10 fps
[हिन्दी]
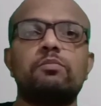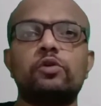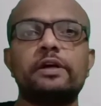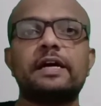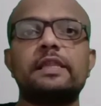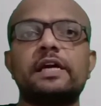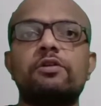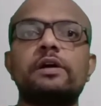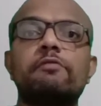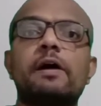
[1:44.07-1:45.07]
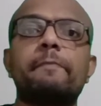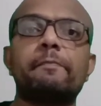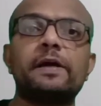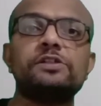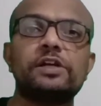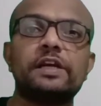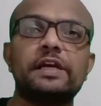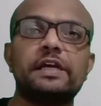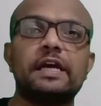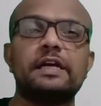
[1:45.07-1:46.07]
बोर्ड का देखोगे वहाँ पे मेंशन
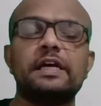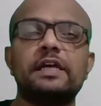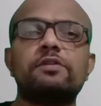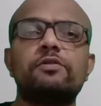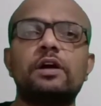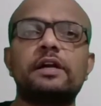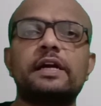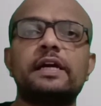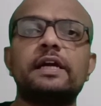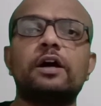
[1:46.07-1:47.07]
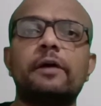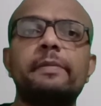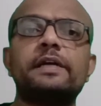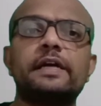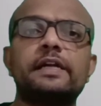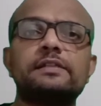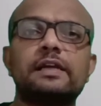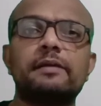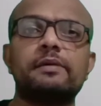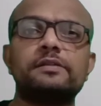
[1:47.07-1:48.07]
नहीं किया ठीक है तो वो ऑलरेडी ऑमिटेड है
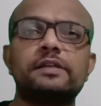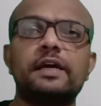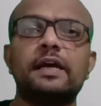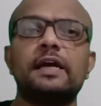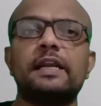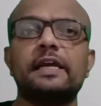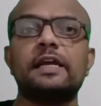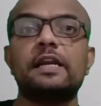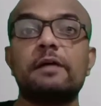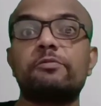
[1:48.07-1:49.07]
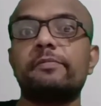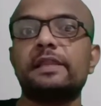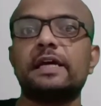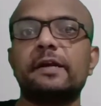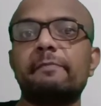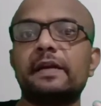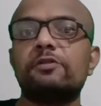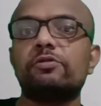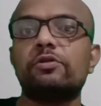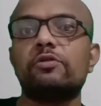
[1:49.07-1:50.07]
सिलेबस से लेकिन आपको पता है ना मैंने
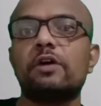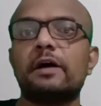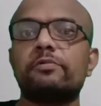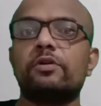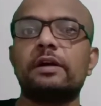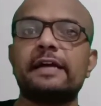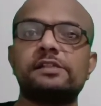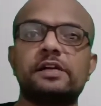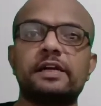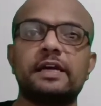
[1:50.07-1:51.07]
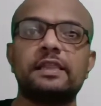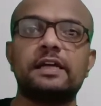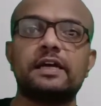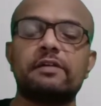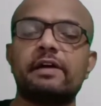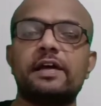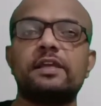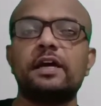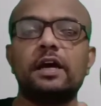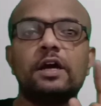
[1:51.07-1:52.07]
दोनों आपको लेक्चर के अंदर करवाए
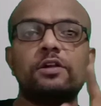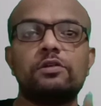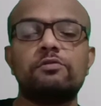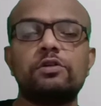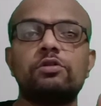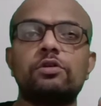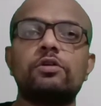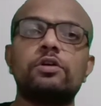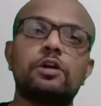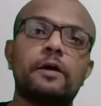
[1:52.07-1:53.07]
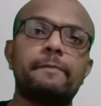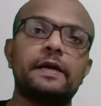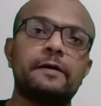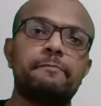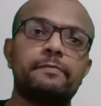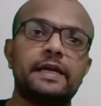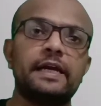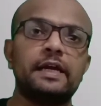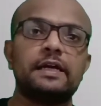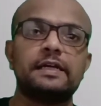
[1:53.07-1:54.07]
थे तो वो दोनों टॉपिक
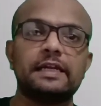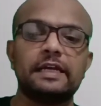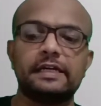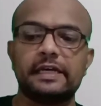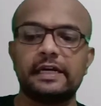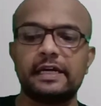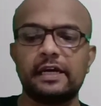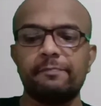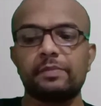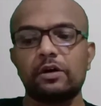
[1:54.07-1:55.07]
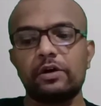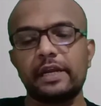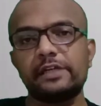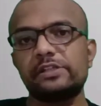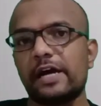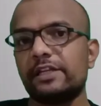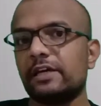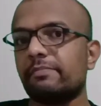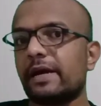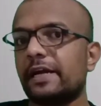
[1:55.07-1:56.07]
अपने डिलीटेड है और एक
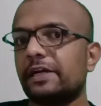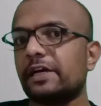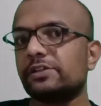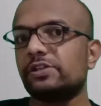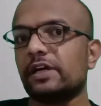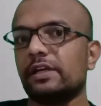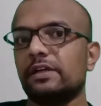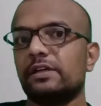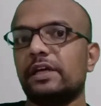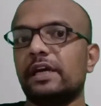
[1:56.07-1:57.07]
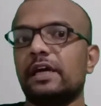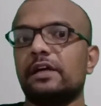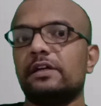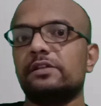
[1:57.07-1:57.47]
चार्जिंग बाय इंडक्शन ठीक है